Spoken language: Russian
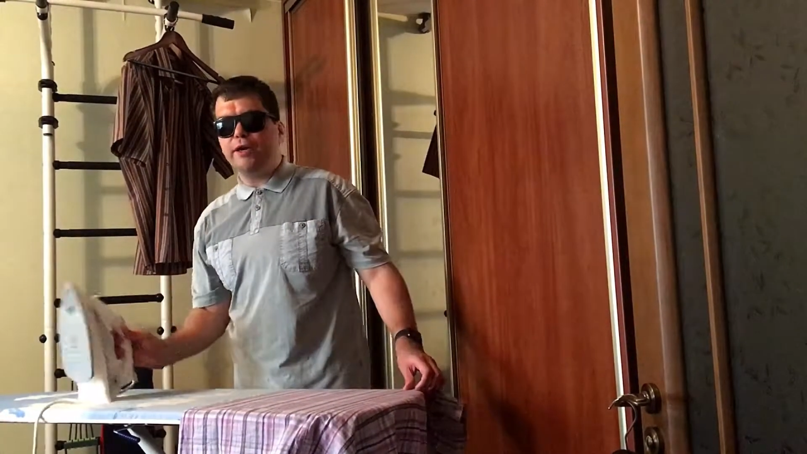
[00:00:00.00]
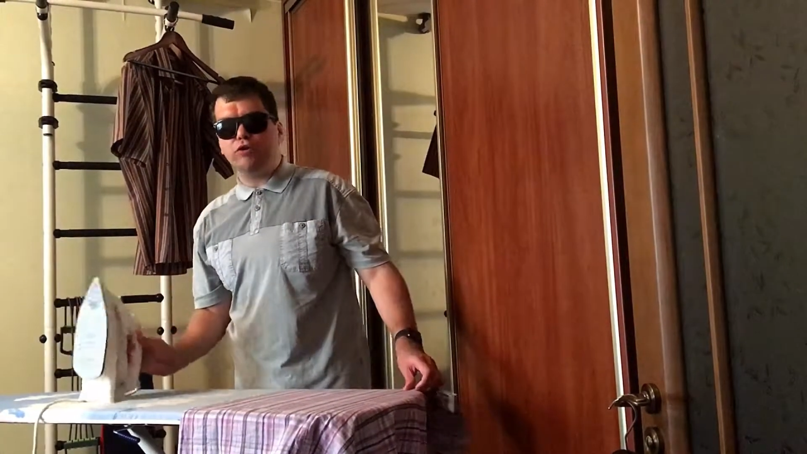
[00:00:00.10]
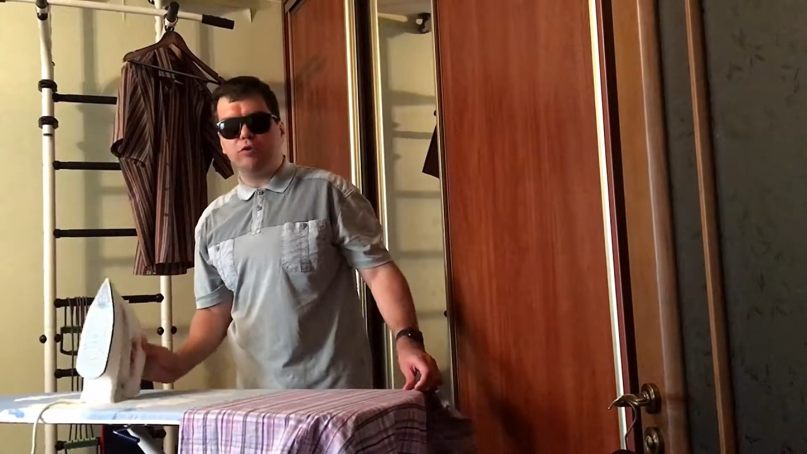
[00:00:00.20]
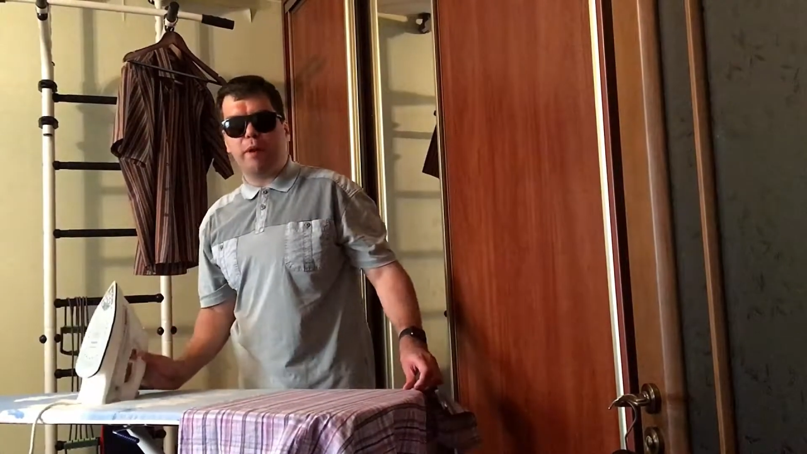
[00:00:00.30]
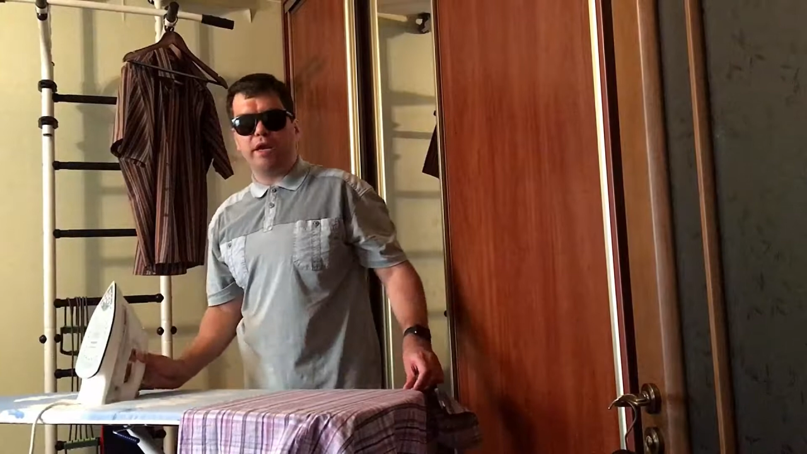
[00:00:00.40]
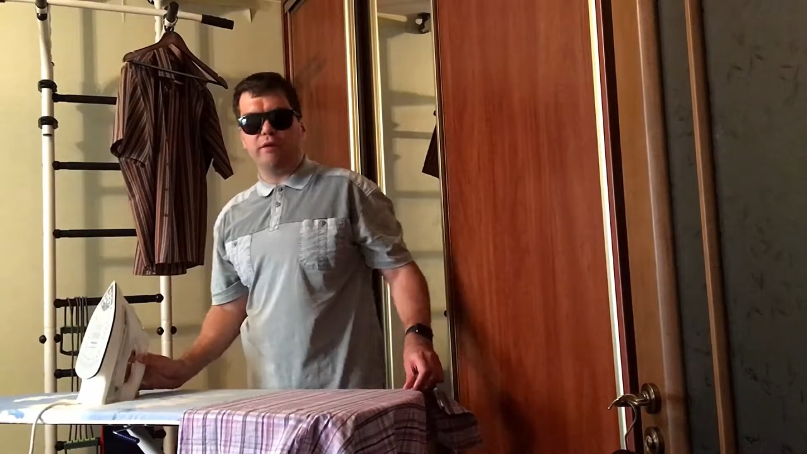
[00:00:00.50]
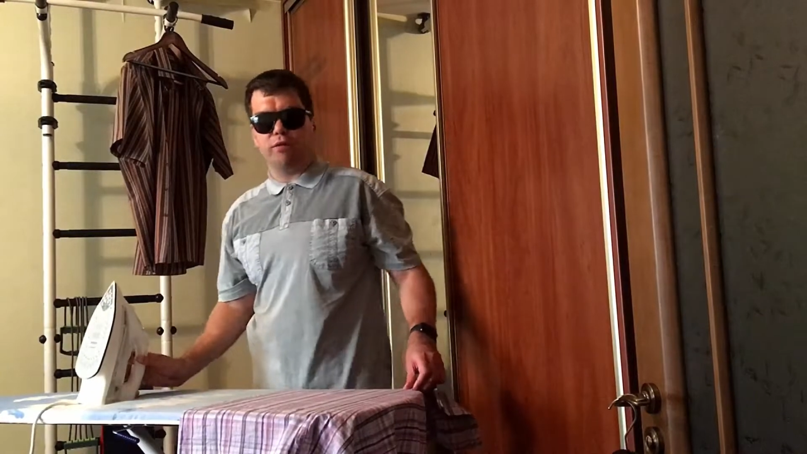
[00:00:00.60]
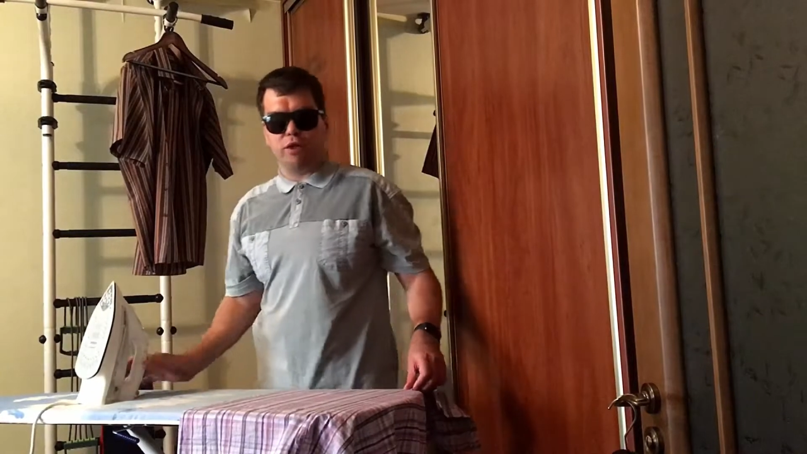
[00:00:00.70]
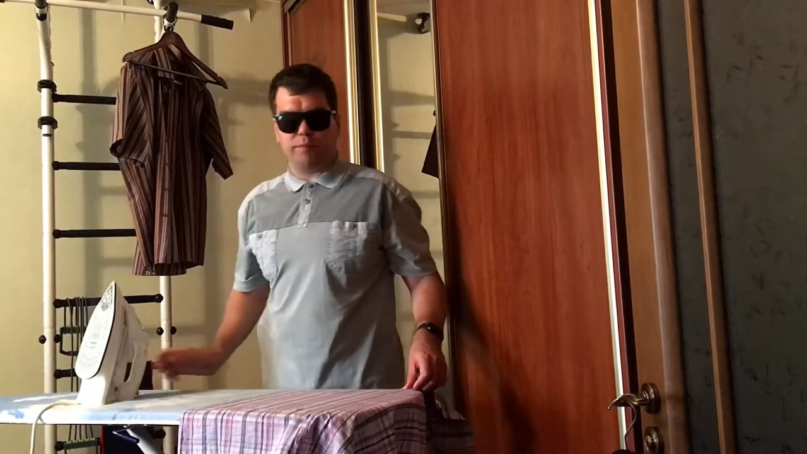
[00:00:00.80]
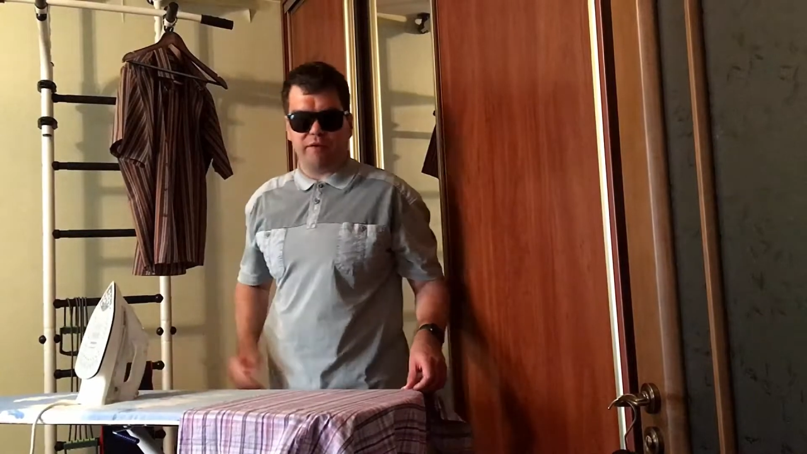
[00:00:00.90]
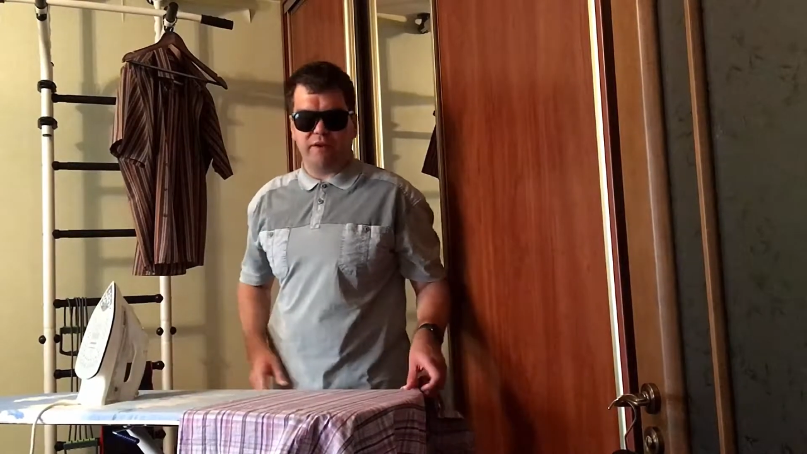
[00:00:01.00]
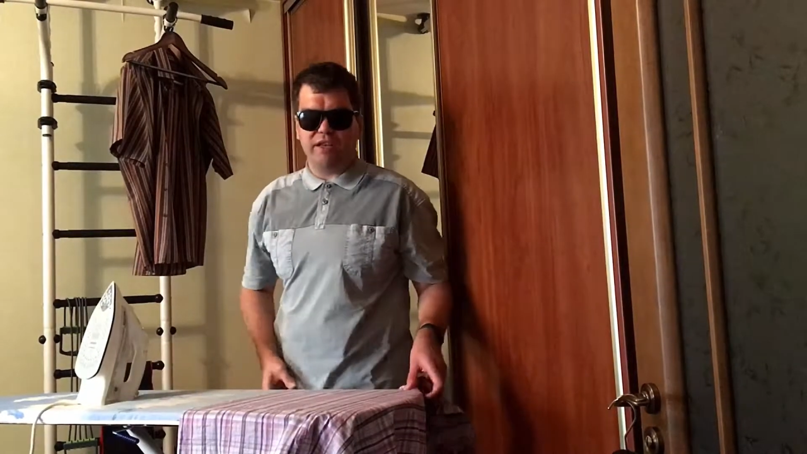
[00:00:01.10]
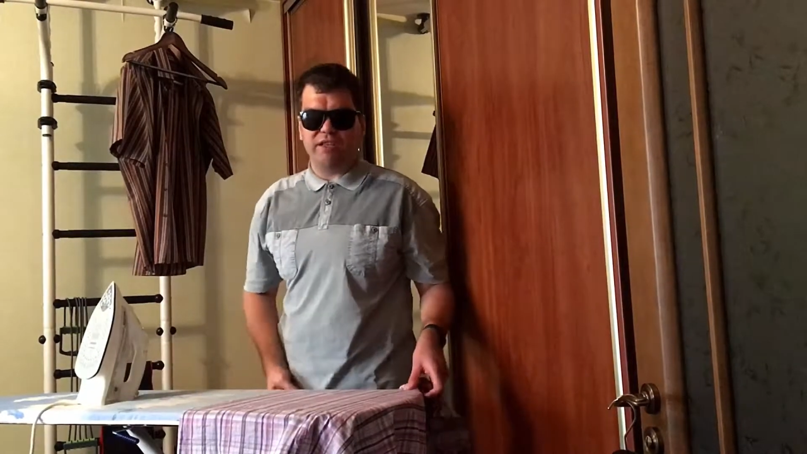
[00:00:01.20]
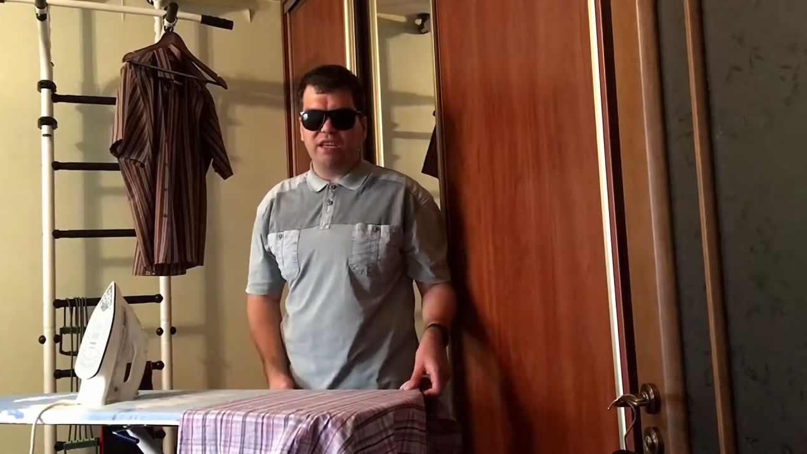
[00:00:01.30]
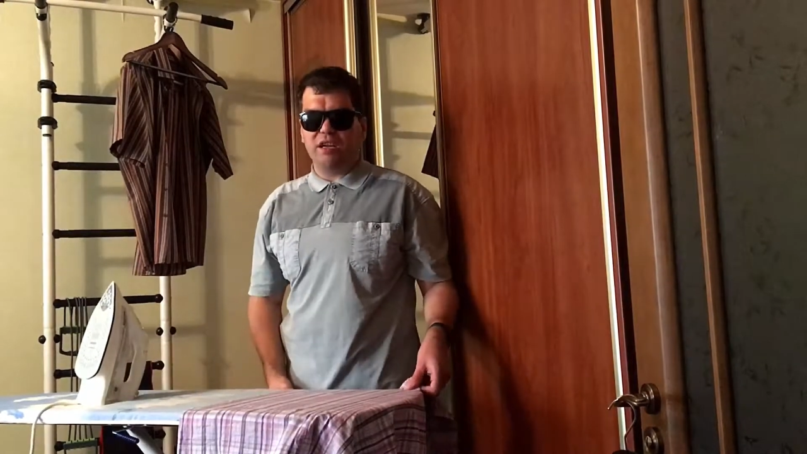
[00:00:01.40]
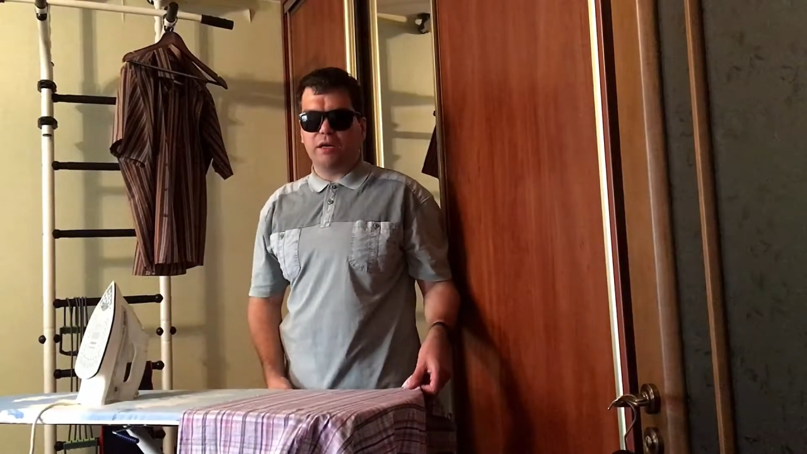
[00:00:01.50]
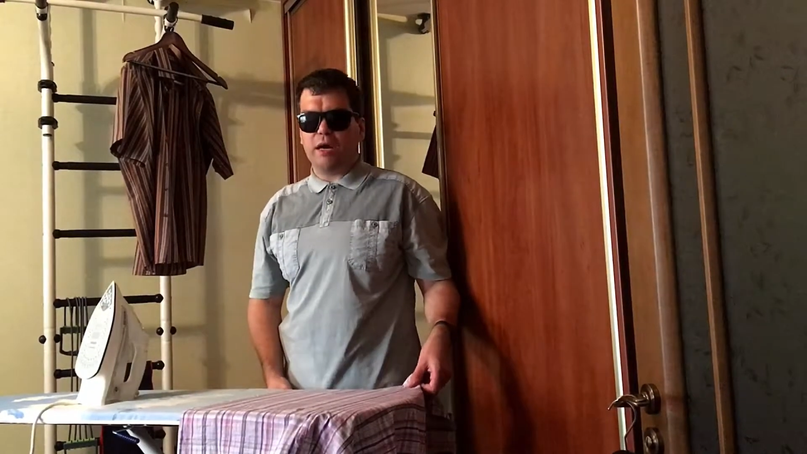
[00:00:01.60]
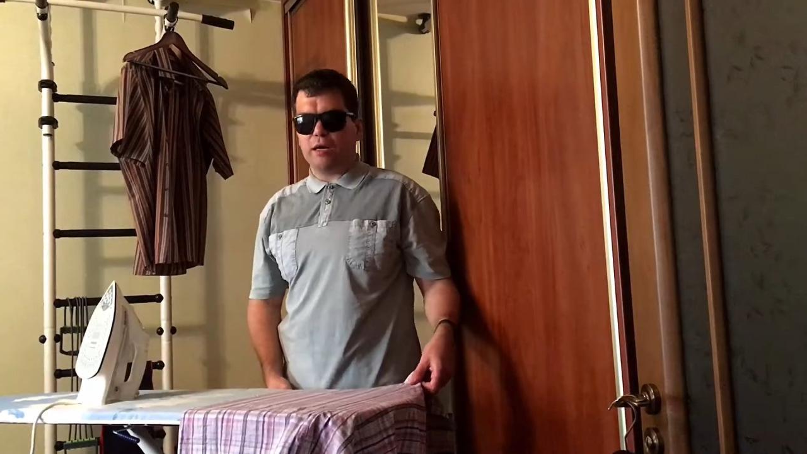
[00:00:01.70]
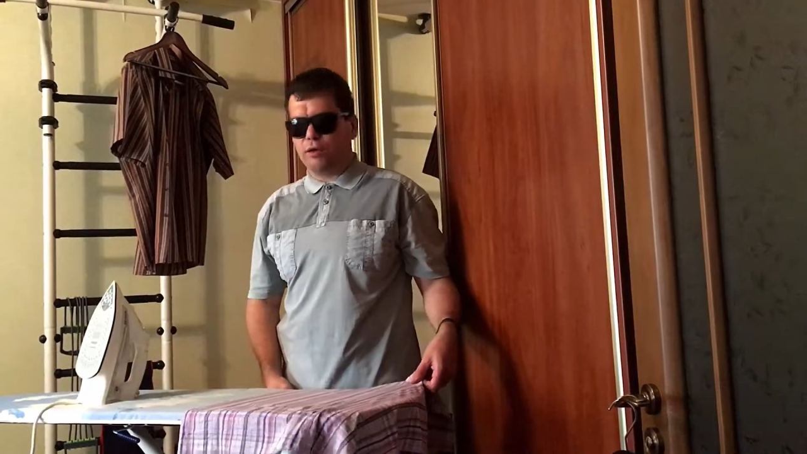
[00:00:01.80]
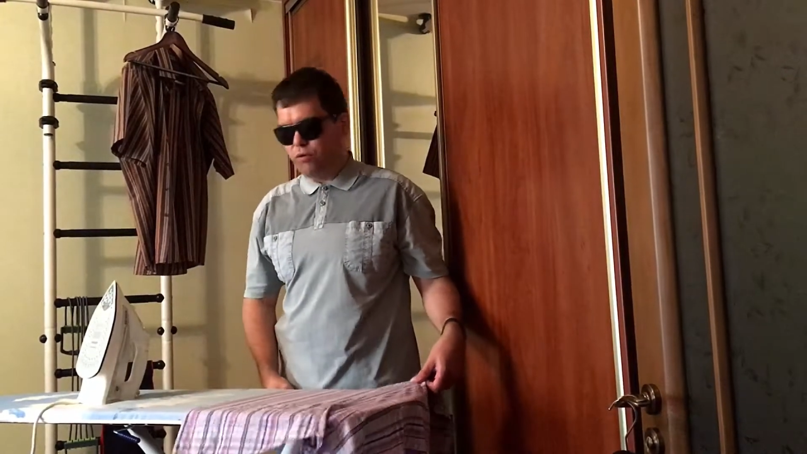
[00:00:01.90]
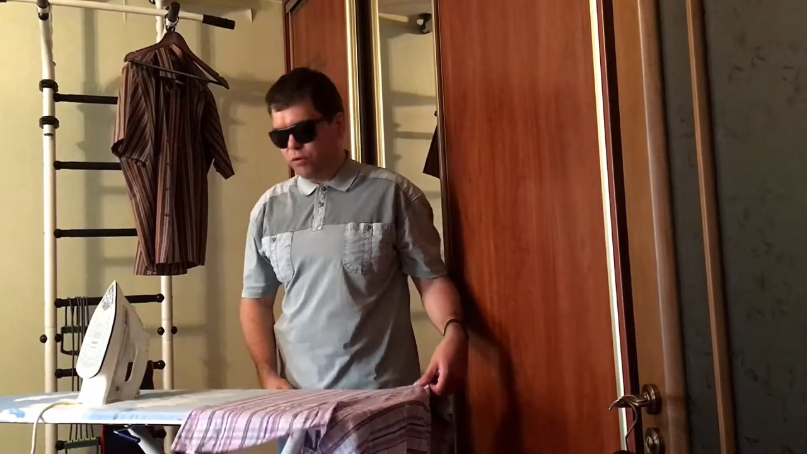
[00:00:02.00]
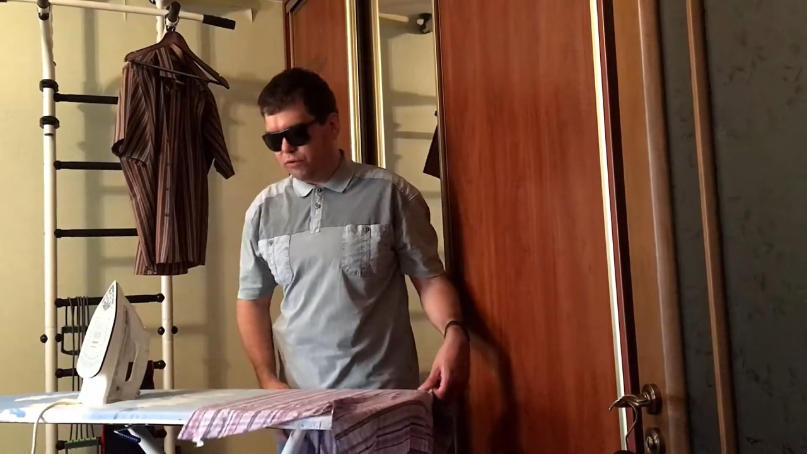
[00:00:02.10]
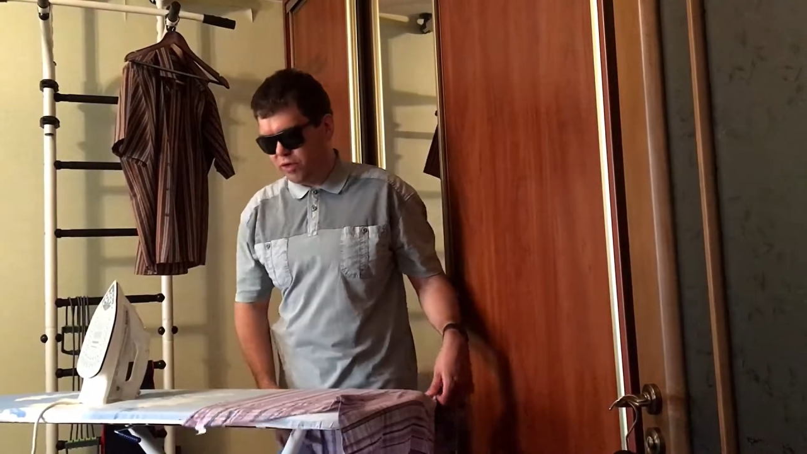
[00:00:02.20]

чтобы они его, значит, проводили как-то. Люди все